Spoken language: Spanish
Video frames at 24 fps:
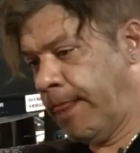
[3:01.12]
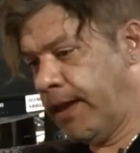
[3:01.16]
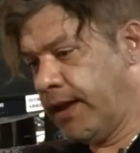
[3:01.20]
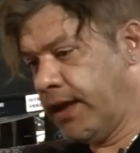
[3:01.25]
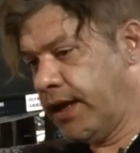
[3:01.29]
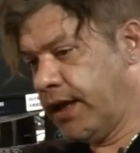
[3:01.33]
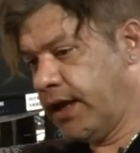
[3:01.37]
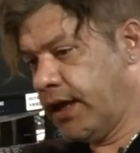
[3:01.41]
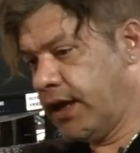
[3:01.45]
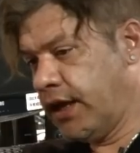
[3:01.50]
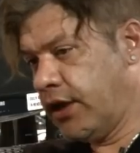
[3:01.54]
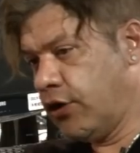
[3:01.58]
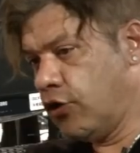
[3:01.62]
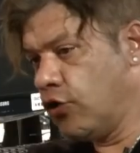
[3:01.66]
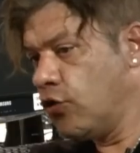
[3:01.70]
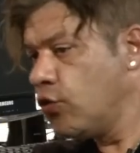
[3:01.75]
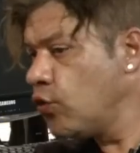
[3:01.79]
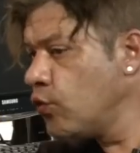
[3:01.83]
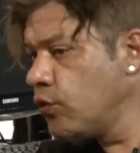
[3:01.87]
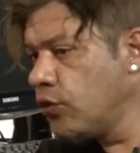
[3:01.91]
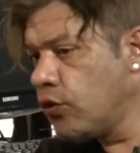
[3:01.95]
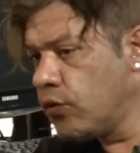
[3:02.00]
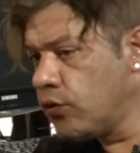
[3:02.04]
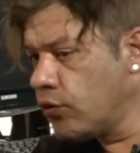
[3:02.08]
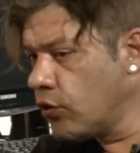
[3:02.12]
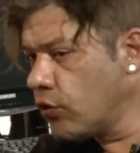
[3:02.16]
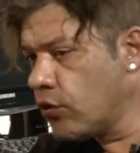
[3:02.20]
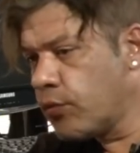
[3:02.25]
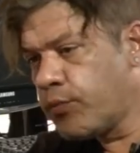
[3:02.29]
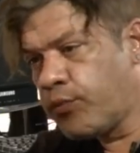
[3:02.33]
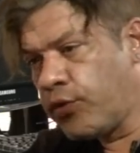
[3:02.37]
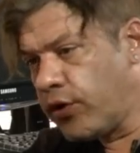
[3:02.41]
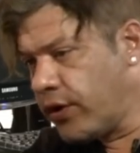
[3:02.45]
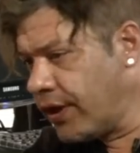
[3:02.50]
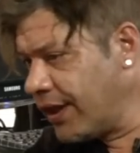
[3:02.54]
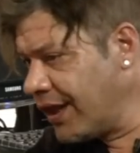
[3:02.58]
eh, no, uno, no
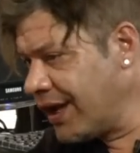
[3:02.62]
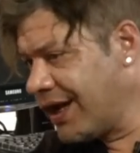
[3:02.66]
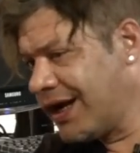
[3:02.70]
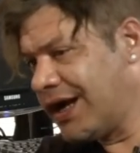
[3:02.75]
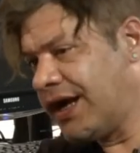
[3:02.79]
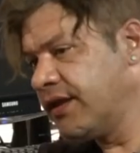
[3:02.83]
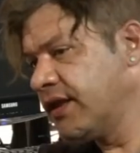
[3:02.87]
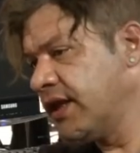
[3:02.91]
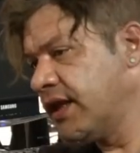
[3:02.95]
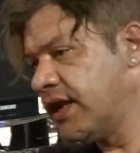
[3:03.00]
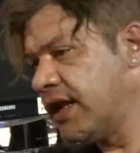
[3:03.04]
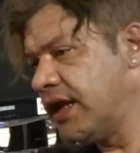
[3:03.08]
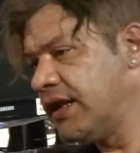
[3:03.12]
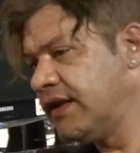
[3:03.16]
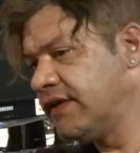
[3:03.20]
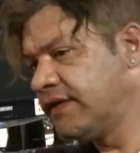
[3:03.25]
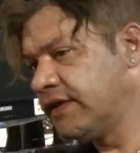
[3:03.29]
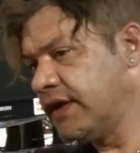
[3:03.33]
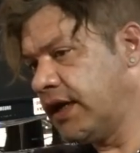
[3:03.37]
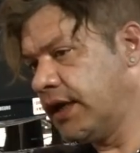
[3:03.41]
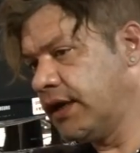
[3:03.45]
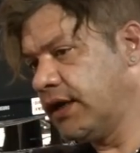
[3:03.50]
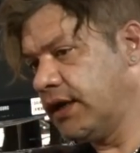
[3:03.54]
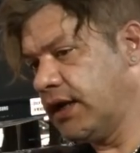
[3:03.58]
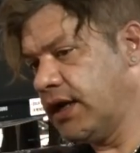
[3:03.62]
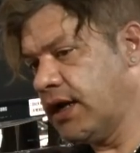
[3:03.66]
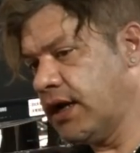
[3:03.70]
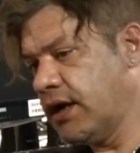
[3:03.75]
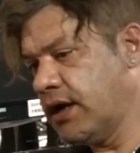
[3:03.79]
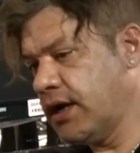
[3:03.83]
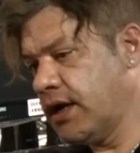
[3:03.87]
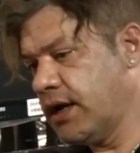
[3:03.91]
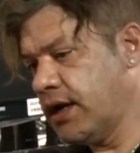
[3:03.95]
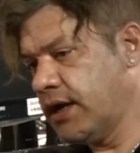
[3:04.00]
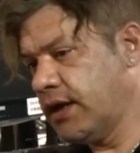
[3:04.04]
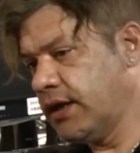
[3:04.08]
puede dejar de analizar
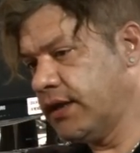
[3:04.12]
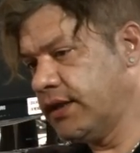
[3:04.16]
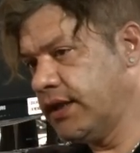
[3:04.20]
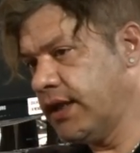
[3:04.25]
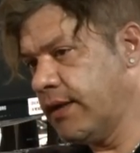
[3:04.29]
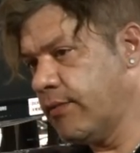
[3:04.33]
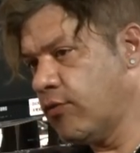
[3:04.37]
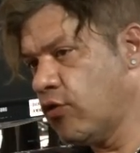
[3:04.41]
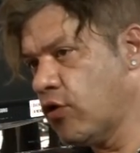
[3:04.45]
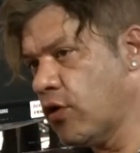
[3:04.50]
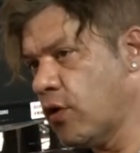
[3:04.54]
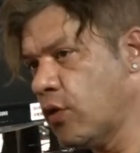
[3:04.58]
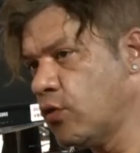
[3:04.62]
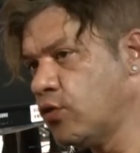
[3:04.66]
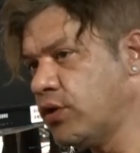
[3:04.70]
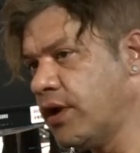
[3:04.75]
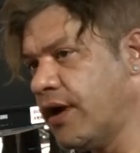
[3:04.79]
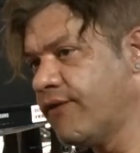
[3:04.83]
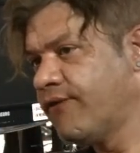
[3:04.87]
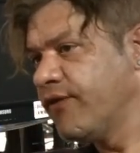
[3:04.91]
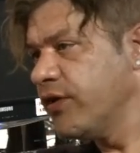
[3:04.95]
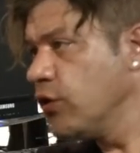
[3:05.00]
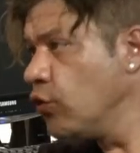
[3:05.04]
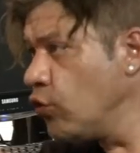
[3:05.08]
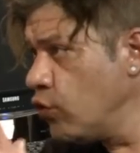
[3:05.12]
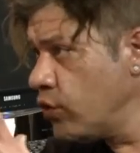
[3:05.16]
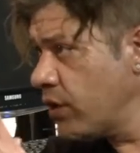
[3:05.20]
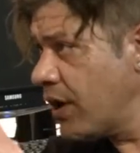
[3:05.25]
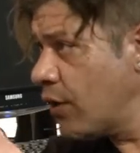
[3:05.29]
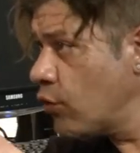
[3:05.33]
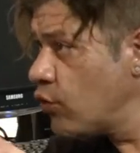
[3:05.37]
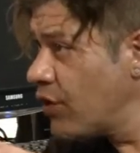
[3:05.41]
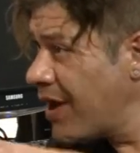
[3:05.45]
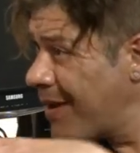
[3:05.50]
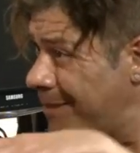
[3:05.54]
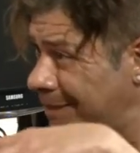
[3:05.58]
a, una figura,
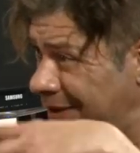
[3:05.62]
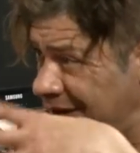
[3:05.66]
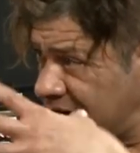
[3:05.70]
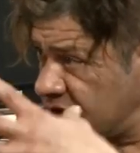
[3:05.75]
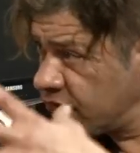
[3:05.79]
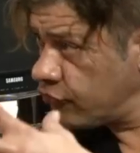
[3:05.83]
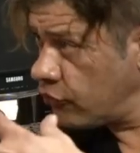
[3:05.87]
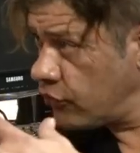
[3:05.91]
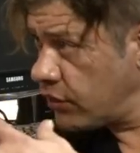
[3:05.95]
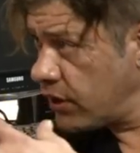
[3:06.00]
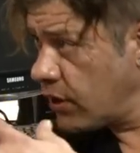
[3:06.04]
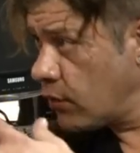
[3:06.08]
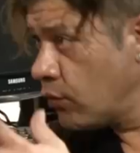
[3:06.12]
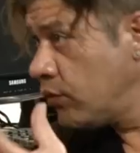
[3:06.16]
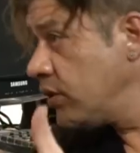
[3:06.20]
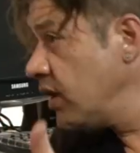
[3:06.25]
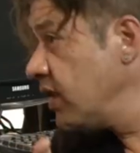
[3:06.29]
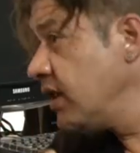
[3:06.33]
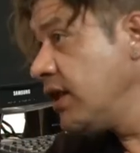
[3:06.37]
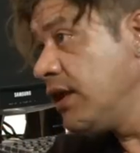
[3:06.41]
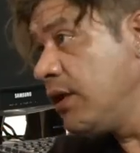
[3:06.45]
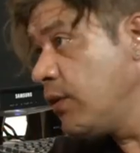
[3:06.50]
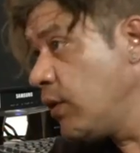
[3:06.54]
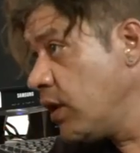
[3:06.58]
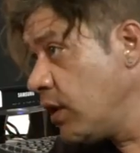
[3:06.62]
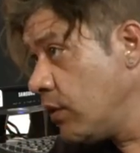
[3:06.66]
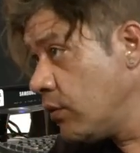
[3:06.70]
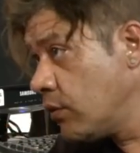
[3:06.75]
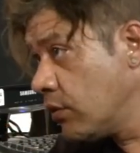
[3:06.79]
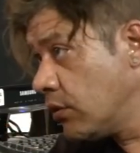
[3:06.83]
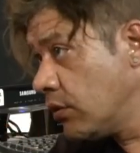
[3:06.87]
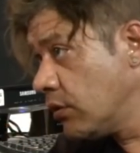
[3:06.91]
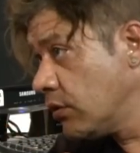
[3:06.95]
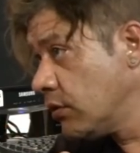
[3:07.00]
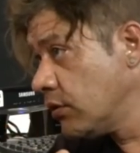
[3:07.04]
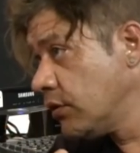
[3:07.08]
a una persona, a un
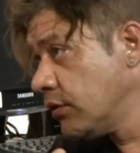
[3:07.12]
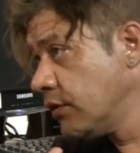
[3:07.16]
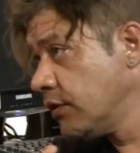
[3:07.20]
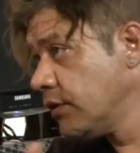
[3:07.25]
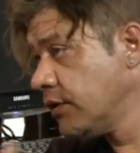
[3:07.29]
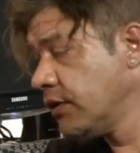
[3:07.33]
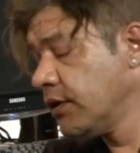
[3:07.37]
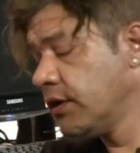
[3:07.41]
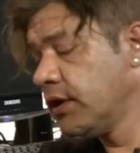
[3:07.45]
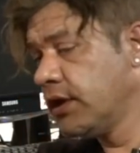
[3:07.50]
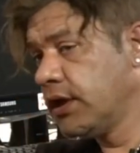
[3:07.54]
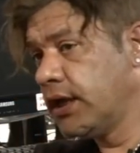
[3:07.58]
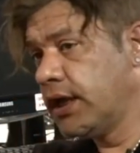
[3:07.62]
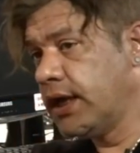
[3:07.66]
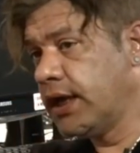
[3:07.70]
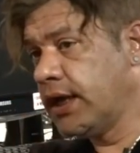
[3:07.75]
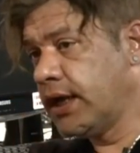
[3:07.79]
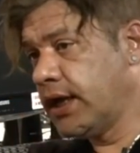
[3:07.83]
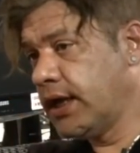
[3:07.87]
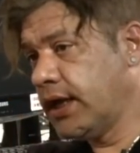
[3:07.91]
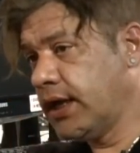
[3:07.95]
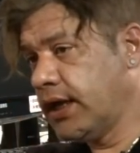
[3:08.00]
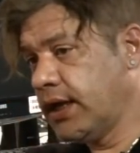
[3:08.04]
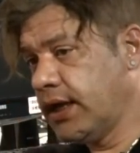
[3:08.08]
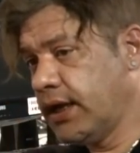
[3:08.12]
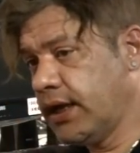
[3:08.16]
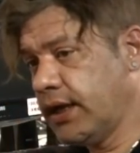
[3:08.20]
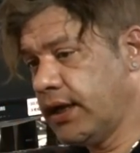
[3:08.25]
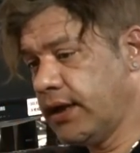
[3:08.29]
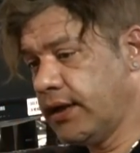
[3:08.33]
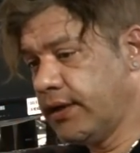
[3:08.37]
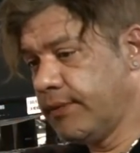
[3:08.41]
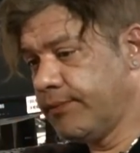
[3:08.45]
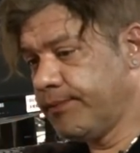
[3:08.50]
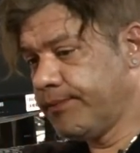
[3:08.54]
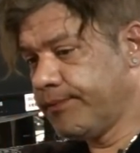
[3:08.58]
individuo, eh,
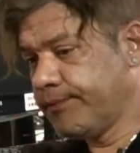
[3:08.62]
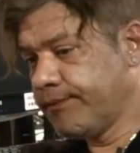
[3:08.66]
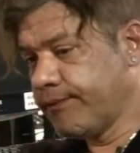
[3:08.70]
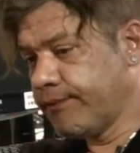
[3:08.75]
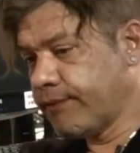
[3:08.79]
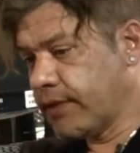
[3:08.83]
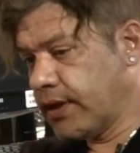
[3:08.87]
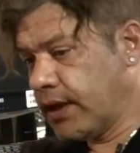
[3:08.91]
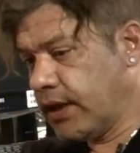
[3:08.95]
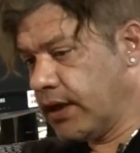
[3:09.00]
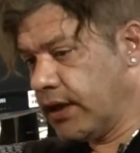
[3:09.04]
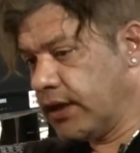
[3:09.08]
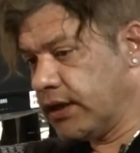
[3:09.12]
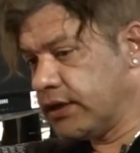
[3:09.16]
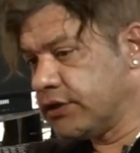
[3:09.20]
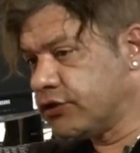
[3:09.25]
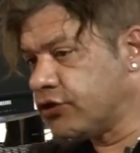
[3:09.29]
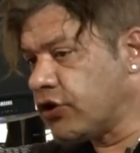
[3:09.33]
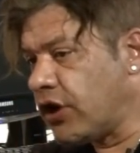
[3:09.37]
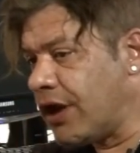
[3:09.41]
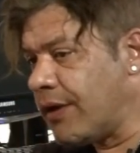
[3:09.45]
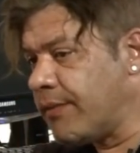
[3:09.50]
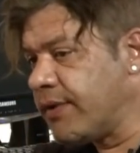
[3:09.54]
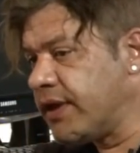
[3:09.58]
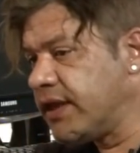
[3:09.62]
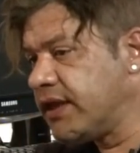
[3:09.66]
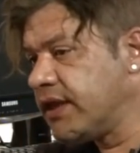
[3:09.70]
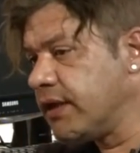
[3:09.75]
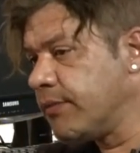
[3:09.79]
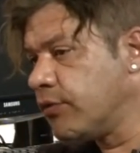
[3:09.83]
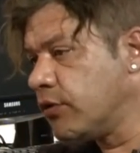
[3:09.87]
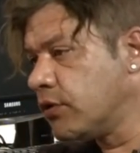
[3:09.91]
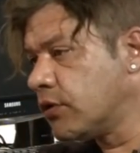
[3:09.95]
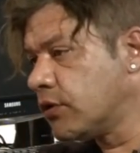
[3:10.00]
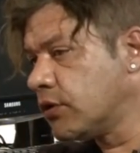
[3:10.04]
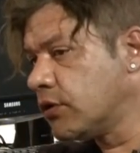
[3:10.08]
solamente
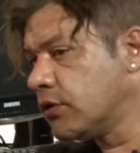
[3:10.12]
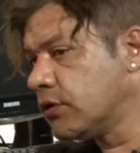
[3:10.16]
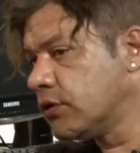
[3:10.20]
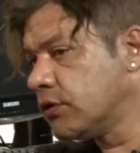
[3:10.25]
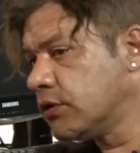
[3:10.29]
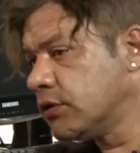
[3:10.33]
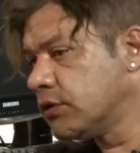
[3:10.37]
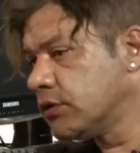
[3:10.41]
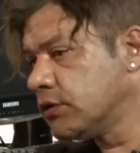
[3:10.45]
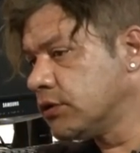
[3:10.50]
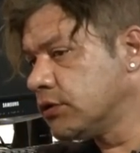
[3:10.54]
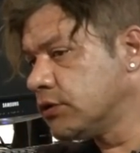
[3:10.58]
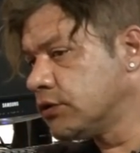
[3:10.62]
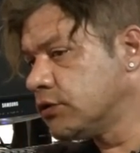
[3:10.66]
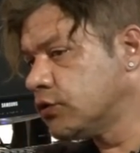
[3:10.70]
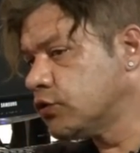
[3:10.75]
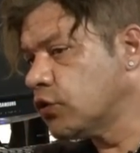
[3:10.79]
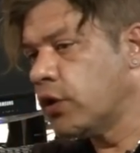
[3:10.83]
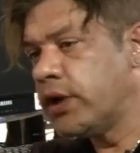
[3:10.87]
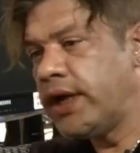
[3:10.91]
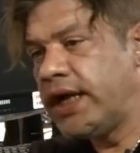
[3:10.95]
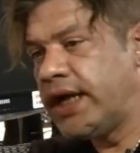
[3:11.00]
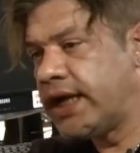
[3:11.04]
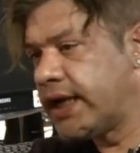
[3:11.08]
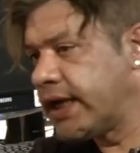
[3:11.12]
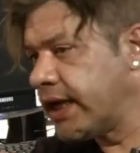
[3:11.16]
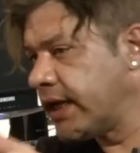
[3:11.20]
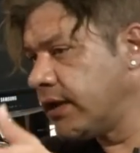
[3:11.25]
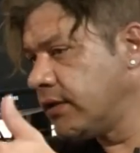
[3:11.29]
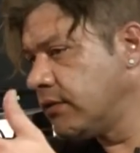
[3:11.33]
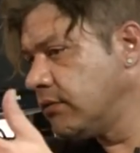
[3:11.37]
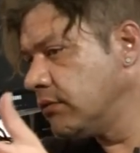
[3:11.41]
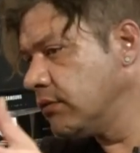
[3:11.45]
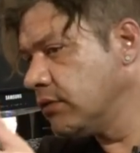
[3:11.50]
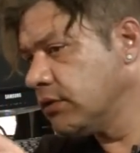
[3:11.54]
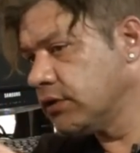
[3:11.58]
por su
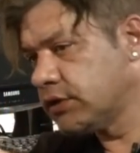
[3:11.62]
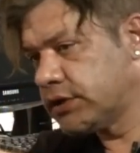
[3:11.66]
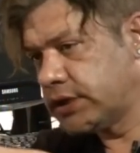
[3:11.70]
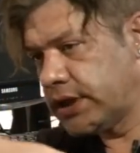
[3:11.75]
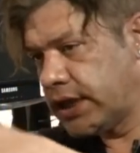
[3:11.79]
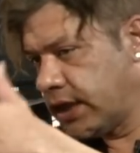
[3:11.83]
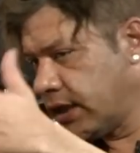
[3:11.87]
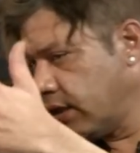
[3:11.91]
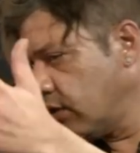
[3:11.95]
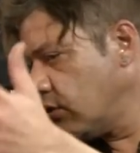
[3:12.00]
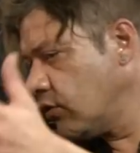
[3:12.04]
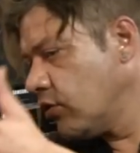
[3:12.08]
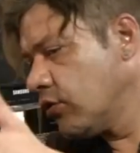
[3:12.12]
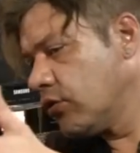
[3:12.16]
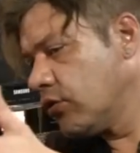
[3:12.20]
origen, o sea,